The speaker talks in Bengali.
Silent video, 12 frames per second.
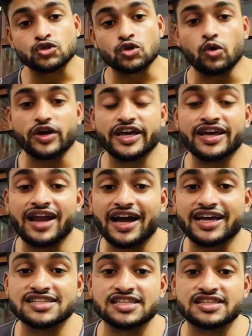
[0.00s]
সো এর
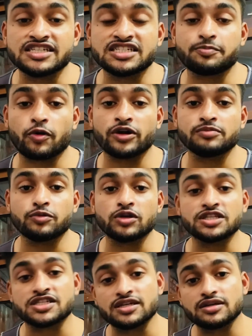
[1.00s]
আগে যে তিনটি পয়েন্ট
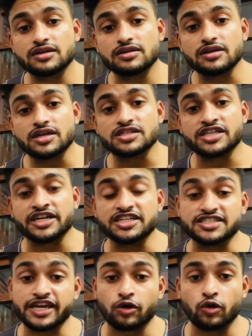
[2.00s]
বলেছি
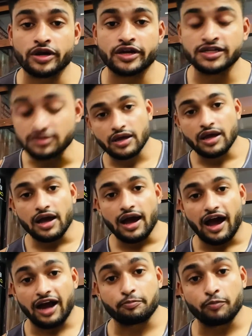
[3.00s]
সেটি চেক করে নিন
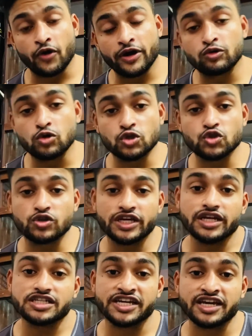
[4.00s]
আর পয়েন্টগুলো
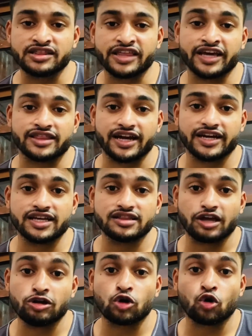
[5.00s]
যদি ঠিক থেকে থাকে
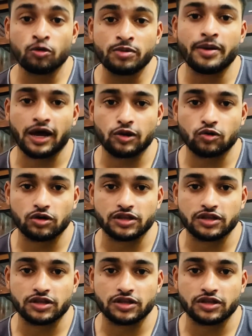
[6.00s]
তাহলে খুবই ভালো